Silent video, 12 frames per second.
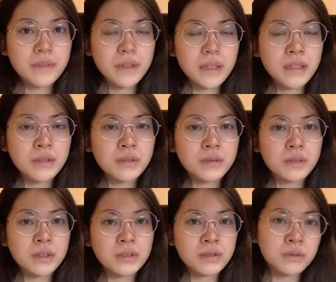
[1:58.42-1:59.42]
エイトの
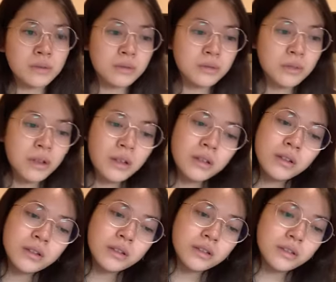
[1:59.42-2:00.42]
活動
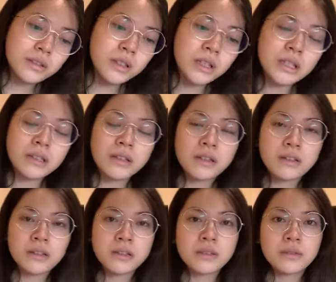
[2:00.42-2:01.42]
していきたい
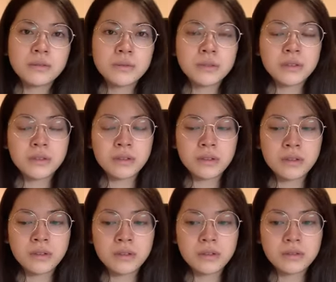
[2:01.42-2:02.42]
なって思ってたから
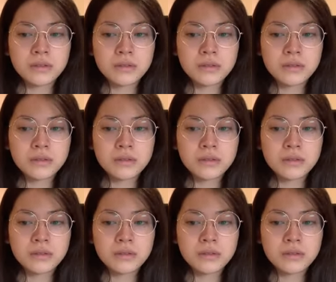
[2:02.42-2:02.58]
う